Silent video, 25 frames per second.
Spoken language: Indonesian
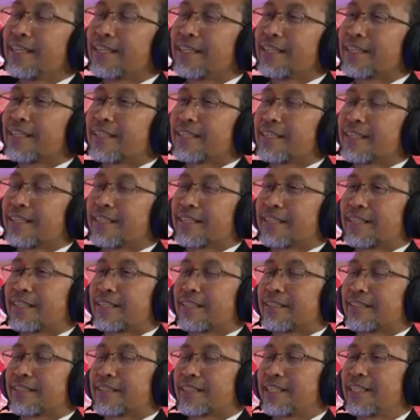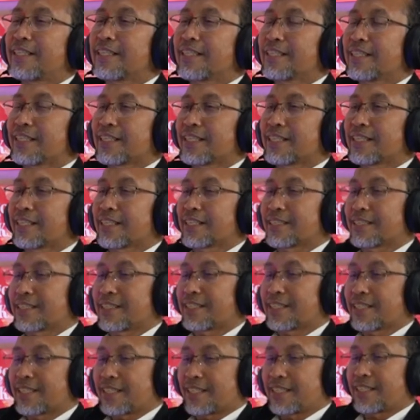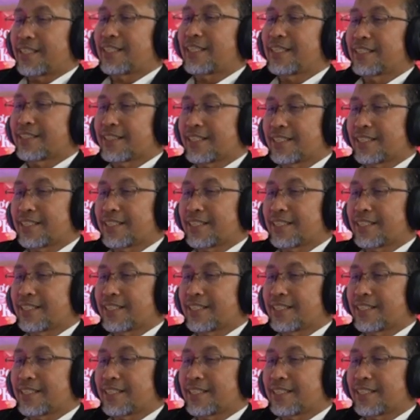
Hmm. Nah, sehingga ketika